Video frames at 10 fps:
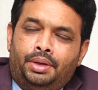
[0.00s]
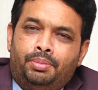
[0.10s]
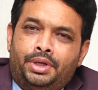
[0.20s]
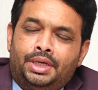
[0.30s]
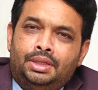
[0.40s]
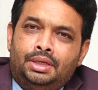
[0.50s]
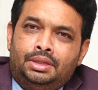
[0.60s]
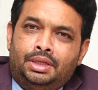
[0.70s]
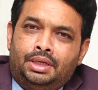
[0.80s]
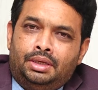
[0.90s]
ఇప్పుడు
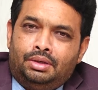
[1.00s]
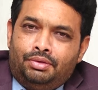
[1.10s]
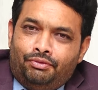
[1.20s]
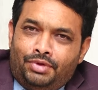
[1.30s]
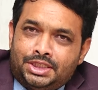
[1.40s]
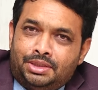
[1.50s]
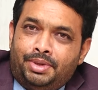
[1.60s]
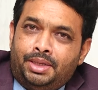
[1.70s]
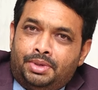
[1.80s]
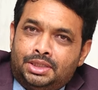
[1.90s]
ఏదైతే వెస్ట్
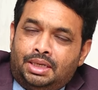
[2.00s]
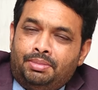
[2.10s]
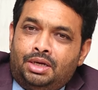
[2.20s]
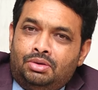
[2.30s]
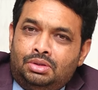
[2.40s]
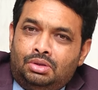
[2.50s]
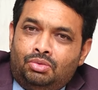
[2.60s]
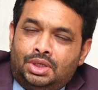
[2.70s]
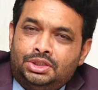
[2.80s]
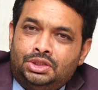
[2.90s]
బైపాస్ అమరావతిలో
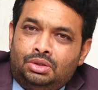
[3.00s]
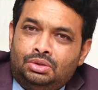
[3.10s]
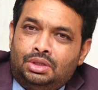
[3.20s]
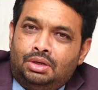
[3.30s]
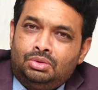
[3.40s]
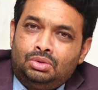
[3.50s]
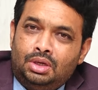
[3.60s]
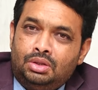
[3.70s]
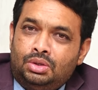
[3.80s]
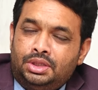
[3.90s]
వర్క్ జరుగుతూ ఉందో
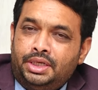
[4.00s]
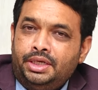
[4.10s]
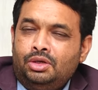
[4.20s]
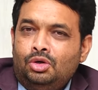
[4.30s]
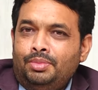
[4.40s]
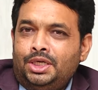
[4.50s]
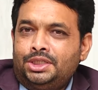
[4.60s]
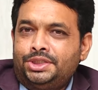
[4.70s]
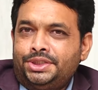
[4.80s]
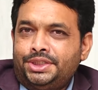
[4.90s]
అది ఒక త్రీ
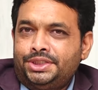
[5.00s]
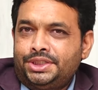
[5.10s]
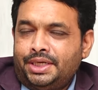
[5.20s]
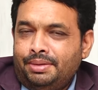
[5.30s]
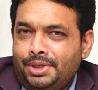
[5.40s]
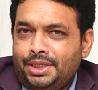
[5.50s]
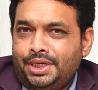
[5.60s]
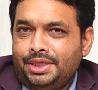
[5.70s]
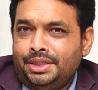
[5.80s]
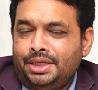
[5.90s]
కిలోమీటర్ స్ట్రెచ్ కంప్లీట్
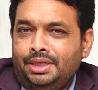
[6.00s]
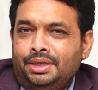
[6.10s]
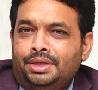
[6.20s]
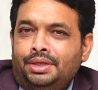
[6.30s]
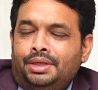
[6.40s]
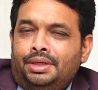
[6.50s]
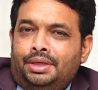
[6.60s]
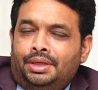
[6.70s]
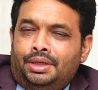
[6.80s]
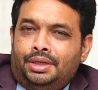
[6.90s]
అయితే
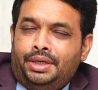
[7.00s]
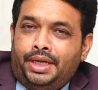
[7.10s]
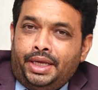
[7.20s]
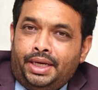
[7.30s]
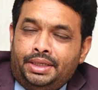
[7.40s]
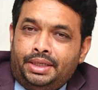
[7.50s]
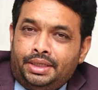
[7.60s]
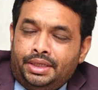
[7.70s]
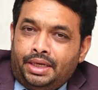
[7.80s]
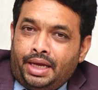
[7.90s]
డైరెక్ట్
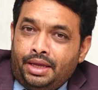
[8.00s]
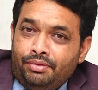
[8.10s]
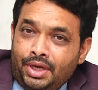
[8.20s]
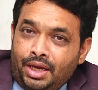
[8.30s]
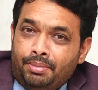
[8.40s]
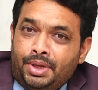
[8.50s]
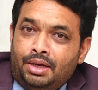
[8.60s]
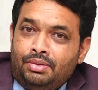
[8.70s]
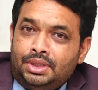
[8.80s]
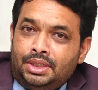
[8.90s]
ఈ హైవే
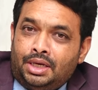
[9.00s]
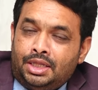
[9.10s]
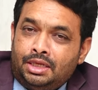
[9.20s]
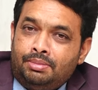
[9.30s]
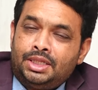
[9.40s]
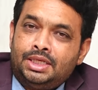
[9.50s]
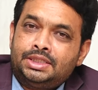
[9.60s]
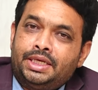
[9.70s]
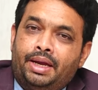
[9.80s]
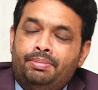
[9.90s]
అమరావతి
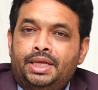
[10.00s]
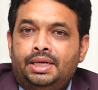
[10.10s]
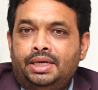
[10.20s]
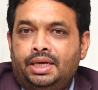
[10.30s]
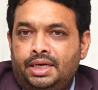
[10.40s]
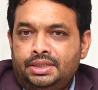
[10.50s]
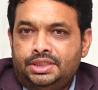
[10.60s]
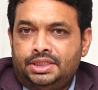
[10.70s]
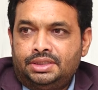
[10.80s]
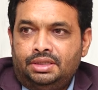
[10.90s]
ఆంధ్రప్రదేశ్ క్యాపిటల్ని కనెక్ట్
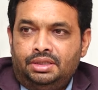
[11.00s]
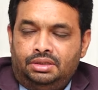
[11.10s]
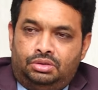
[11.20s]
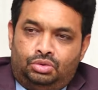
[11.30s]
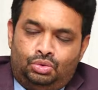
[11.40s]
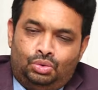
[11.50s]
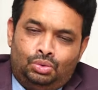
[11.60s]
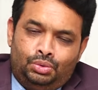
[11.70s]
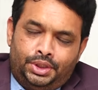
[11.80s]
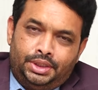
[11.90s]
చేస్తుంది సో
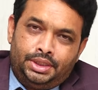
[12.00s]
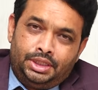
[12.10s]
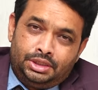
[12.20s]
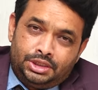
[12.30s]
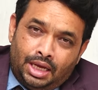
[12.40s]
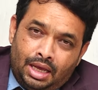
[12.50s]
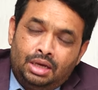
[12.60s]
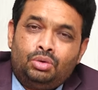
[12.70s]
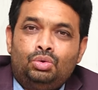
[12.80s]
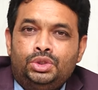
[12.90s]
ఇది
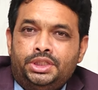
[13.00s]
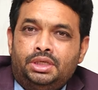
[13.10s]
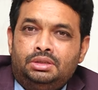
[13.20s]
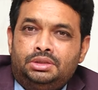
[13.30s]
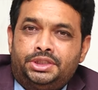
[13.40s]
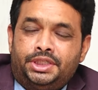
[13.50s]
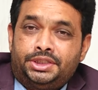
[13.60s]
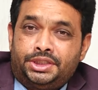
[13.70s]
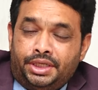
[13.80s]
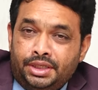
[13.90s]
చాలా క్రూషియల్
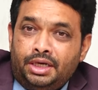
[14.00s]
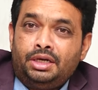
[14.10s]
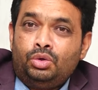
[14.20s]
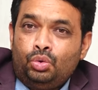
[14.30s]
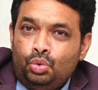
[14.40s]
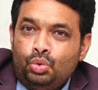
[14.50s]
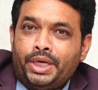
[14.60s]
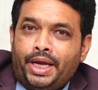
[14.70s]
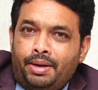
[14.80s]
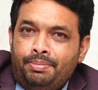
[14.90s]
స్ట్రెచ్ ఎందుకంటే టూ
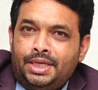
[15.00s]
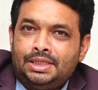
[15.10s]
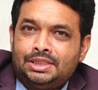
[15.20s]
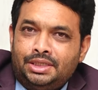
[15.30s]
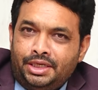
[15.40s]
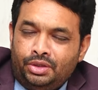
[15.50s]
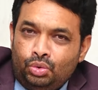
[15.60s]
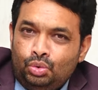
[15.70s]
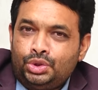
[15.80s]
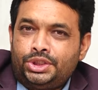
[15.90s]
క్యాపిటల్స్ని
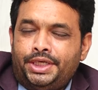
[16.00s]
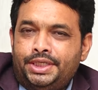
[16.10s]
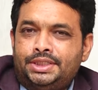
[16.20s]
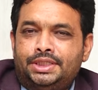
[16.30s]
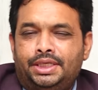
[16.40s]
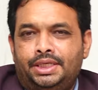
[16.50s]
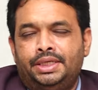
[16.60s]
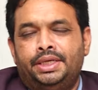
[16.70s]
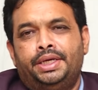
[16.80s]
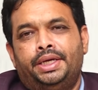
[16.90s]
టూ స్టేట్స్ని
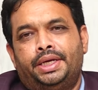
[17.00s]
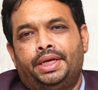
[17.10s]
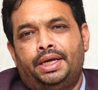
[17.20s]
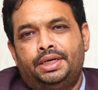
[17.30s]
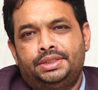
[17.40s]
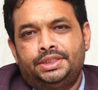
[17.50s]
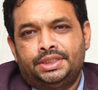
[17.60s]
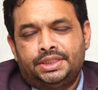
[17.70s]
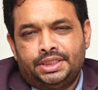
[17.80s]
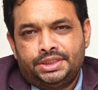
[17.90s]
కనెక్ట్
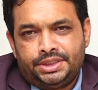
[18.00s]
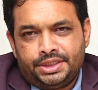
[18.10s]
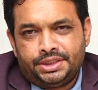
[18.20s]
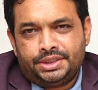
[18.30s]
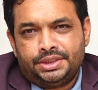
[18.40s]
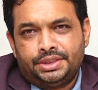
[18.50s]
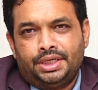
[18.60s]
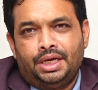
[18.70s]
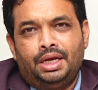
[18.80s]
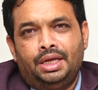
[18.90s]
చేసే స్ట్రెచ్
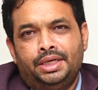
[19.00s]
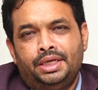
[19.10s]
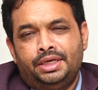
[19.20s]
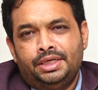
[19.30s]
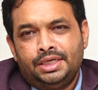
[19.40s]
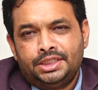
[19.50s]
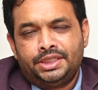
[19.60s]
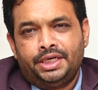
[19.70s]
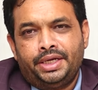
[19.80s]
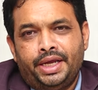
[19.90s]
అలాగే రియల్
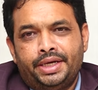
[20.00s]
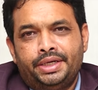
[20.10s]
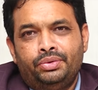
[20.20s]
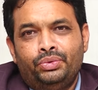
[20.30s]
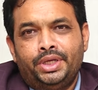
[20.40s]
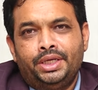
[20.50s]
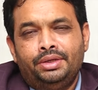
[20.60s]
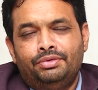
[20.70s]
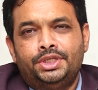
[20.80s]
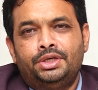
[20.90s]
ఎస్టేట్ యాక్టివిటీ
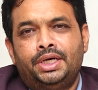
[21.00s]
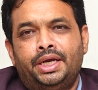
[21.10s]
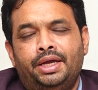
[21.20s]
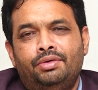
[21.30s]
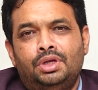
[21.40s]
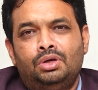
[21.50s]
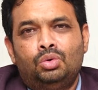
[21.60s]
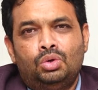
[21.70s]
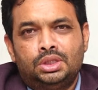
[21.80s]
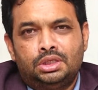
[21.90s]
విజయవాడ హైవేలో
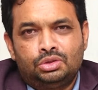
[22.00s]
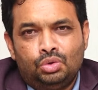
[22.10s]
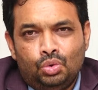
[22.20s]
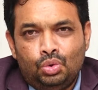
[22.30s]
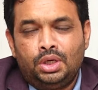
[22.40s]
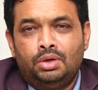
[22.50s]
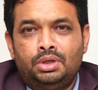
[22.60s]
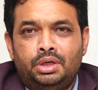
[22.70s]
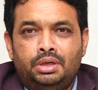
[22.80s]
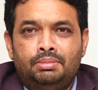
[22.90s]
కొంత స్లోగా
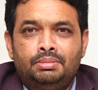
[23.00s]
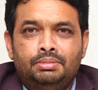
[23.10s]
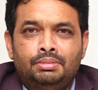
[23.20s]
ఉండటం